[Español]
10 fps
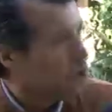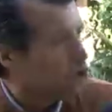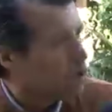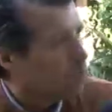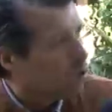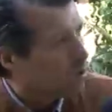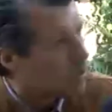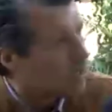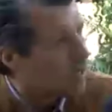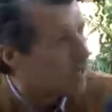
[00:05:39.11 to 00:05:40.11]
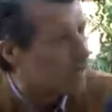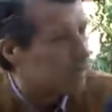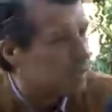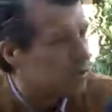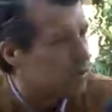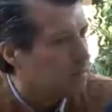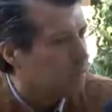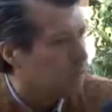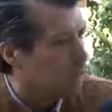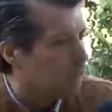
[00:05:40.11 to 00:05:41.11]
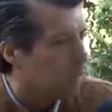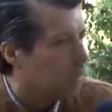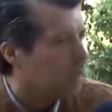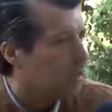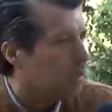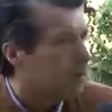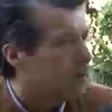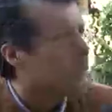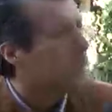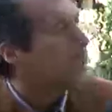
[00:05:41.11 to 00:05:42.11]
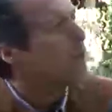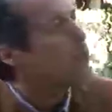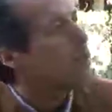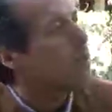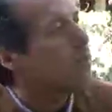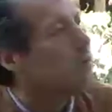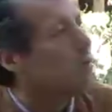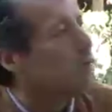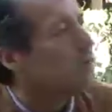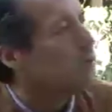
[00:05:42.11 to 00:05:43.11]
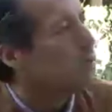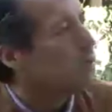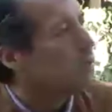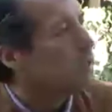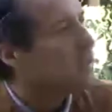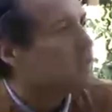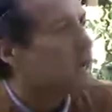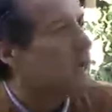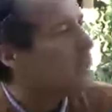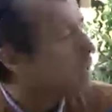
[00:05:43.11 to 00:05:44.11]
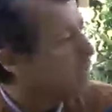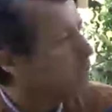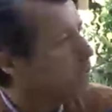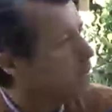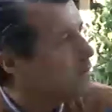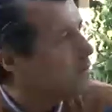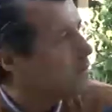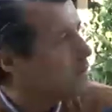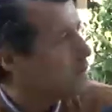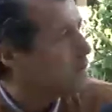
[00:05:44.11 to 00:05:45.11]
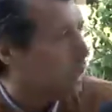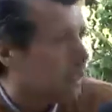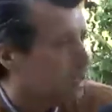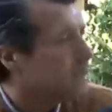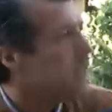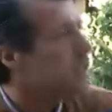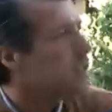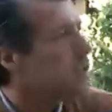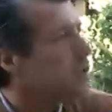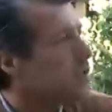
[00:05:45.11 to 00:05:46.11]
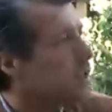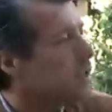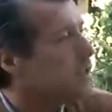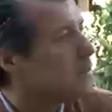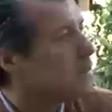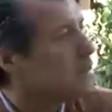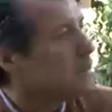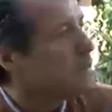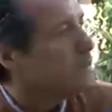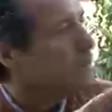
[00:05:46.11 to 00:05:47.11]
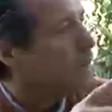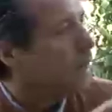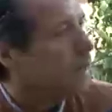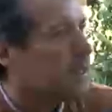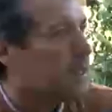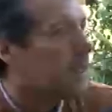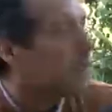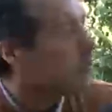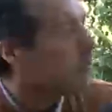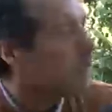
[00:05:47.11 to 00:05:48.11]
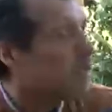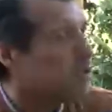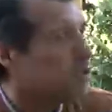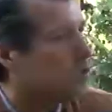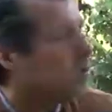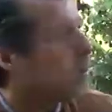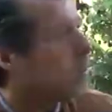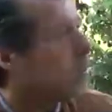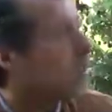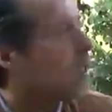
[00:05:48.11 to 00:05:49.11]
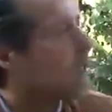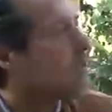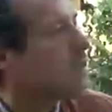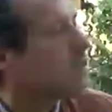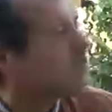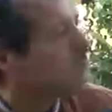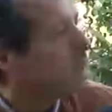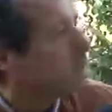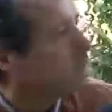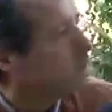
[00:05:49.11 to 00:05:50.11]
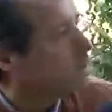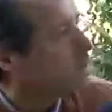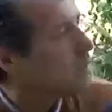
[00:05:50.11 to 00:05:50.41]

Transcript: Yo te puedo decir que la revisión del Poder Ejecutivo está a tiempo, están hechas las auditorías, falta la de 2018 que se tendría que hacer en 2019.